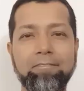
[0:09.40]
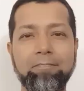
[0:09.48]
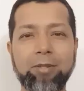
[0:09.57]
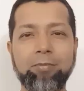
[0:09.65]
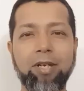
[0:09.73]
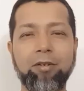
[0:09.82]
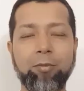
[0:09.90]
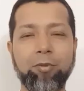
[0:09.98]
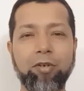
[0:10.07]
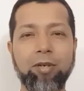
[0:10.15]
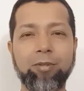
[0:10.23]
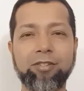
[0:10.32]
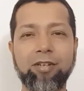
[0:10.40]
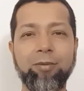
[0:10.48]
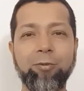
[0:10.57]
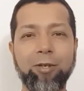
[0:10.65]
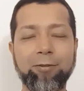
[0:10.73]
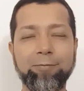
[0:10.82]
বিসমুল্লাহ রহমান রহিম
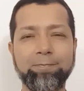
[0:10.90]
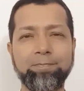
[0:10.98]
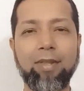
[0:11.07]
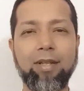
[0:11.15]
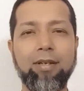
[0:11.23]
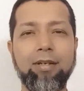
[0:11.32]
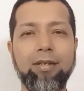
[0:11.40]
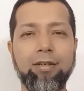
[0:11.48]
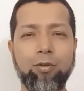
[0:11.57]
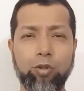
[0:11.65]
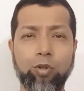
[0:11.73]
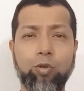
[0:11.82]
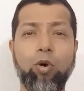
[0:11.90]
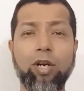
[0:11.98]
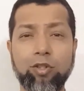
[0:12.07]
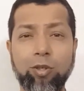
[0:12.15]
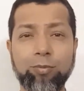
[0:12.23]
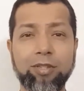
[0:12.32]
আসসালামু আলাইকুম গত
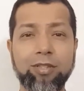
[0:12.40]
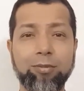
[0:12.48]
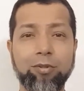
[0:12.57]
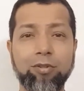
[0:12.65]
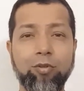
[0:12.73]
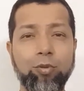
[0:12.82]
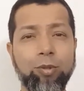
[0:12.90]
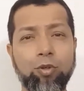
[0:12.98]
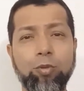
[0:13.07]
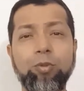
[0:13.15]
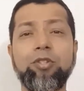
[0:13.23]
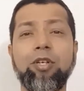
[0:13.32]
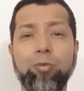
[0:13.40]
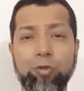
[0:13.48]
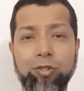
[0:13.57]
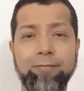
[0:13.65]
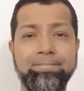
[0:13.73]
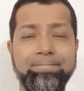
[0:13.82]
কয়েক সপ্তাহ যাবৎ ঘুমের খুব ডিস্টার্ব
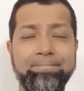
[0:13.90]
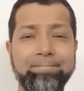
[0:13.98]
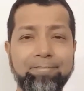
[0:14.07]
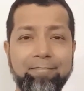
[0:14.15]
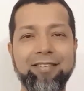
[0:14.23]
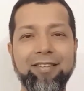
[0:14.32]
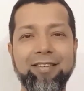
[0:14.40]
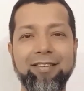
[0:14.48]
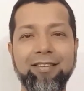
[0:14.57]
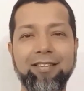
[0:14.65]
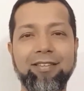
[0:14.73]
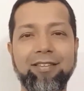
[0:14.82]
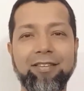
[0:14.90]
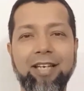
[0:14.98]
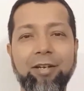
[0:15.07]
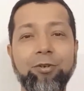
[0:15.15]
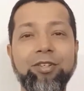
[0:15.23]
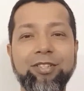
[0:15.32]
হচ্ছে
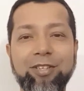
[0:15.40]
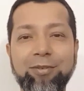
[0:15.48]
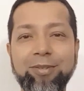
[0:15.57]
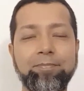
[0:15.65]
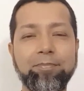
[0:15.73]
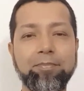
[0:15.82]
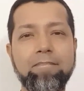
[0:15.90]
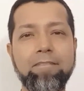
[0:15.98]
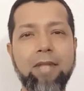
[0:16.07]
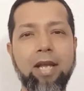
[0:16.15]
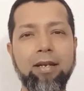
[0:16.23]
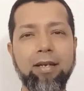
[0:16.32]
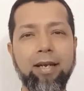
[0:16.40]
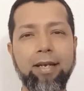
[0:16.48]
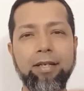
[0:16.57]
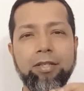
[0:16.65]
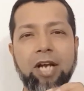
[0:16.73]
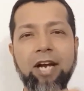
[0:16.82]
কেন ডিস্টার্বেন্স
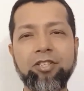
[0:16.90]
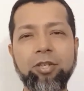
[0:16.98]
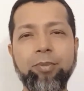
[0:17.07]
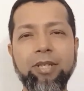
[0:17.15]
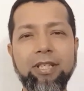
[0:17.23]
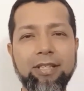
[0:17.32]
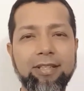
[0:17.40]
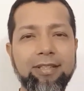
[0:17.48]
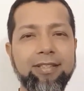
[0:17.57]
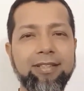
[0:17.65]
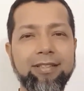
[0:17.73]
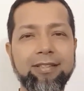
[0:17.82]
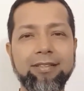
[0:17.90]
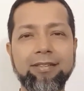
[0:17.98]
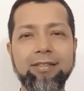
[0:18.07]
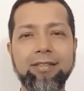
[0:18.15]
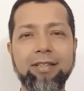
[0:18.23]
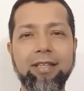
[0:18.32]
এই চেয়ার জিপিটি
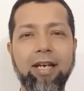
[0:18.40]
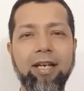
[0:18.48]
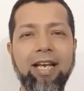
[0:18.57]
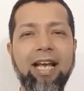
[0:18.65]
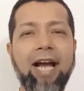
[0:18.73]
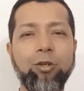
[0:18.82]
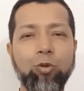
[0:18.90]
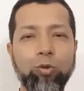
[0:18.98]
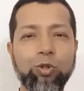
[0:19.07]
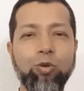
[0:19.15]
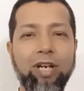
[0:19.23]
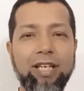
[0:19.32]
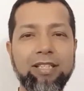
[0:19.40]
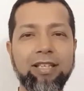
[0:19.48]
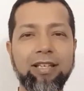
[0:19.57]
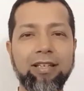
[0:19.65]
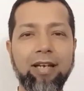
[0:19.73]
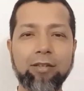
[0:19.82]
এই এই আই টুলসগুলো
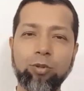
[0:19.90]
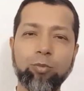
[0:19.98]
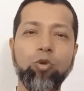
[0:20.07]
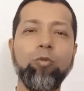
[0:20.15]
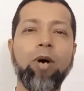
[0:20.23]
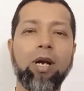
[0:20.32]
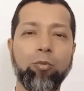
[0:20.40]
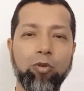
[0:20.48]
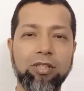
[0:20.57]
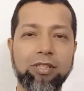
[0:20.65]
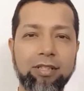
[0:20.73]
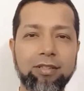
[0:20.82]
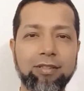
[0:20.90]
এসে একদম ঘুম হারাম করে দিচ্ছে